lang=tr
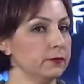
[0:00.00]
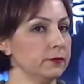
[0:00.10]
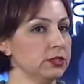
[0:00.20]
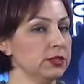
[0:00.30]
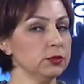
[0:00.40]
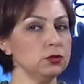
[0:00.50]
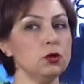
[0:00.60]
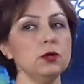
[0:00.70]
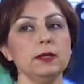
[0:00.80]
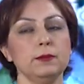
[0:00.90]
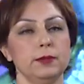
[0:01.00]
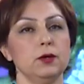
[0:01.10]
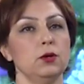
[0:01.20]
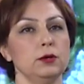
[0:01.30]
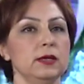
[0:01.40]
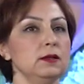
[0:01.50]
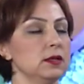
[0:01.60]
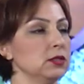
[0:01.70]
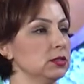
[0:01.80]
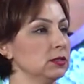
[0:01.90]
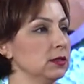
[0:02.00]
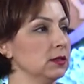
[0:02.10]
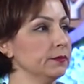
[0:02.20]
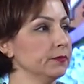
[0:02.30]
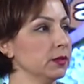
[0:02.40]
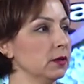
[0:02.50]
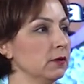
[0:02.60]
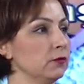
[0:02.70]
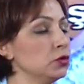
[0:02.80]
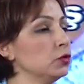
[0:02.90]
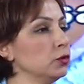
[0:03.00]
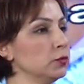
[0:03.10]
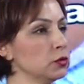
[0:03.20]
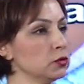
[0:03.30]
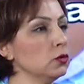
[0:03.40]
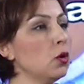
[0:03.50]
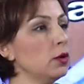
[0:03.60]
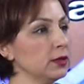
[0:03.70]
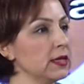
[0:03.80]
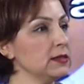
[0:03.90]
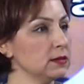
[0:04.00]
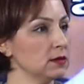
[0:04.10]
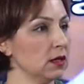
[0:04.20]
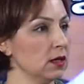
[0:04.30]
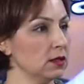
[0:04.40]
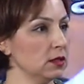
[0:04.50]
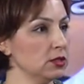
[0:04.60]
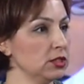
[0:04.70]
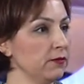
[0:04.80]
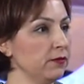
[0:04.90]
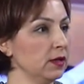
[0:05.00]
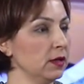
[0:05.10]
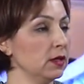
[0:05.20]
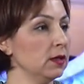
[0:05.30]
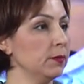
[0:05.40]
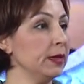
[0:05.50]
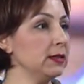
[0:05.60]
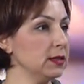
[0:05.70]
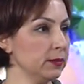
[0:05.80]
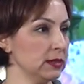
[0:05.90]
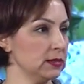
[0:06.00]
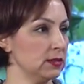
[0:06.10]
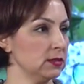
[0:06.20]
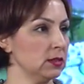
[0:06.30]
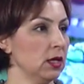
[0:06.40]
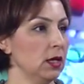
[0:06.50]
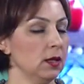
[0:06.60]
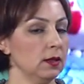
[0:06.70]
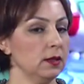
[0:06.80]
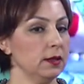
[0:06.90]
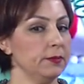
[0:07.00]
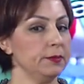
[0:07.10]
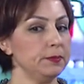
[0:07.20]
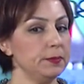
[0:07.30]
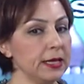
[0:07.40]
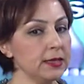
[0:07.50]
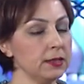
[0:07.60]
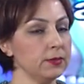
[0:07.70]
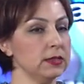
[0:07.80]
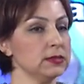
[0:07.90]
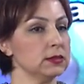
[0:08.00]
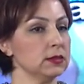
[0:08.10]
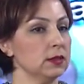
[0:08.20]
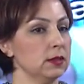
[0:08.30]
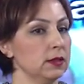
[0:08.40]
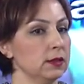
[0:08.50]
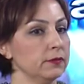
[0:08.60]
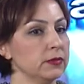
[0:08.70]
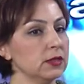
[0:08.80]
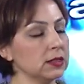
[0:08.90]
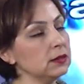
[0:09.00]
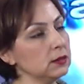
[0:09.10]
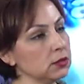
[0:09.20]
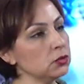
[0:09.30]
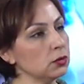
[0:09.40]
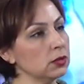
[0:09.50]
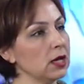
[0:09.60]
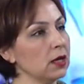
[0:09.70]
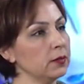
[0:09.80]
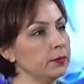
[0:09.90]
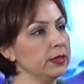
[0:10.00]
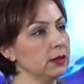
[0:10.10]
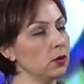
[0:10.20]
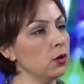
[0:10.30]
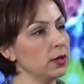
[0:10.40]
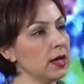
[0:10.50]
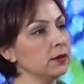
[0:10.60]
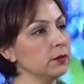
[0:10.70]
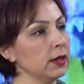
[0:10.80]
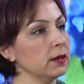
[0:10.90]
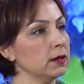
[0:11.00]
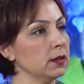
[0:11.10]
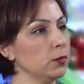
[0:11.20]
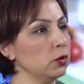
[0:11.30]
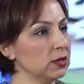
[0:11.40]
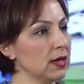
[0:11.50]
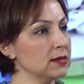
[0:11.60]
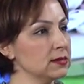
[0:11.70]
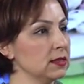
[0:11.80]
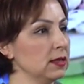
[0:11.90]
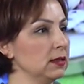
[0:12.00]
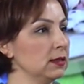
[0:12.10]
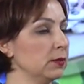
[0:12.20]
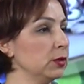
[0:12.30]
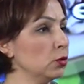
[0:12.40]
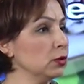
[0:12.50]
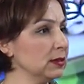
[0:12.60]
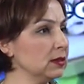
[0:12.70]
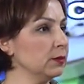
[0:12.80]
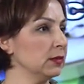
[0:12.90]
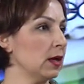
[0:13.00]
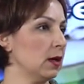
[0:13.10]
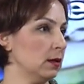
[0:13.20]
Şimdi şöyle bir örnekle açıklayalım. Vücudumuzun orkestra şefi beynimizdir. Beynimiz e, yaratılış olarak bir öğrenme e, potansiyeliyle, bir donanımla